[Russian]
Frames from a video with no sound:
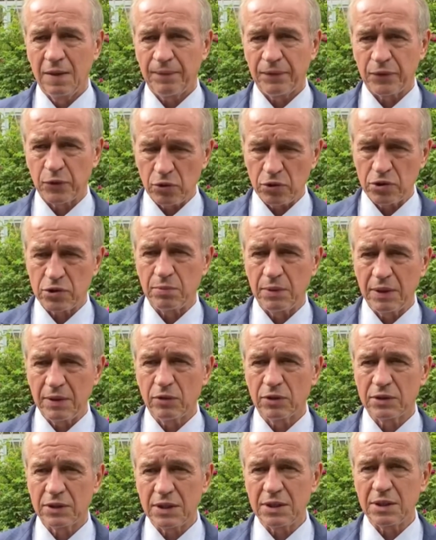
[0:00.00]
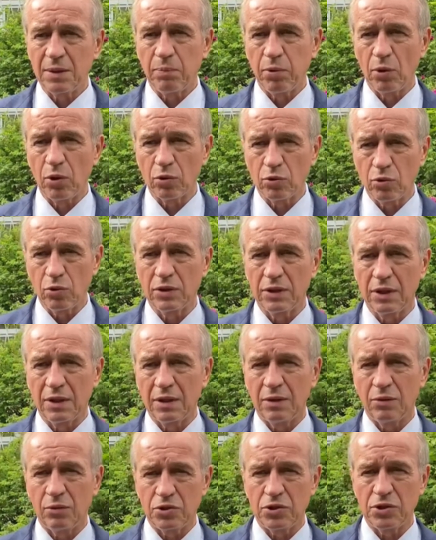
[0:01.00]
То есть мы вот эти полгода
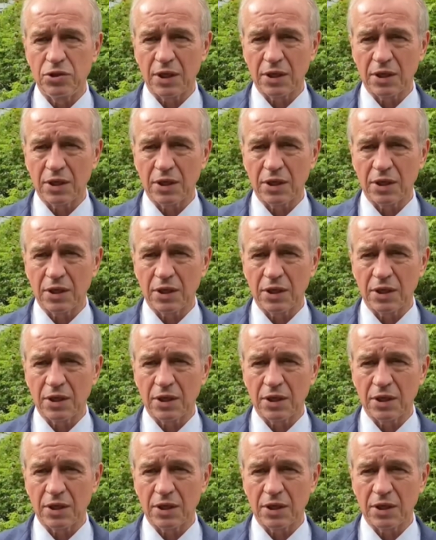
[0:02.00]
очень